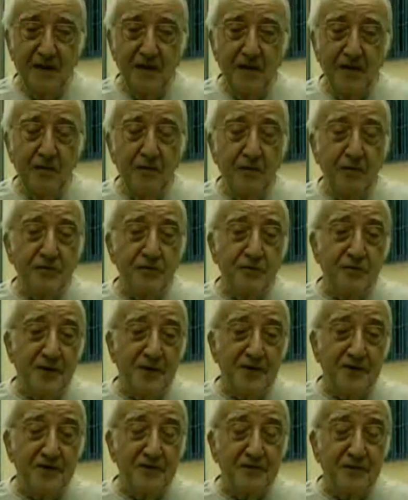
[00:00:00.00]
E outros
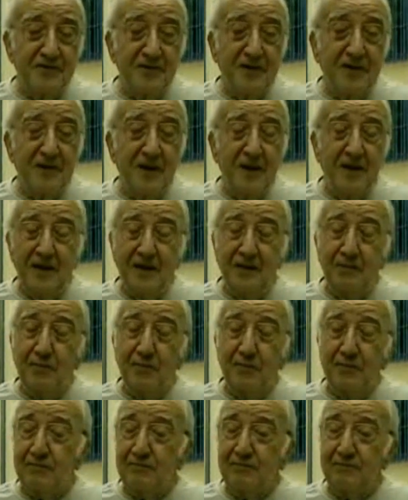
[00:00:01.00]
mais que eu já nem
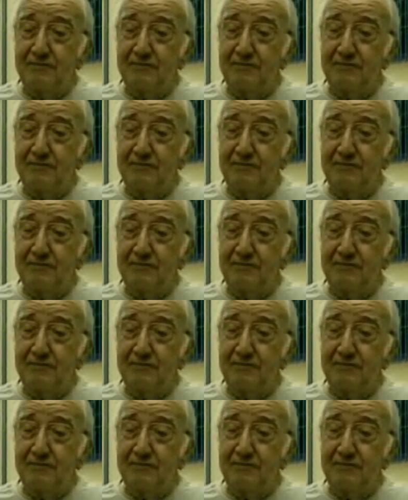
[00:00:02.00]
lembro.